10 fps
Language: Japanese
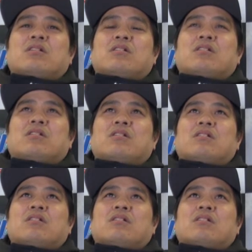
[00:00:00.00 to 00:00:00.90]
うん、そうです
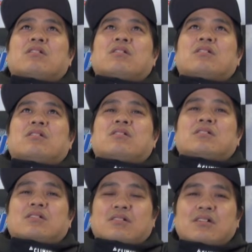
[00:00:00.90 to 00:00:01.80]
ねこ
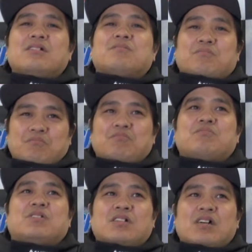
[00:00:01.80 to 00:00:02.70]
う縦に見る感
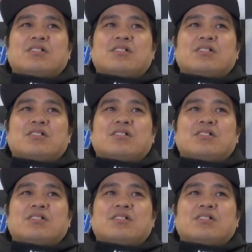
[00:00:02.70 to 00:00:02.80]
じです、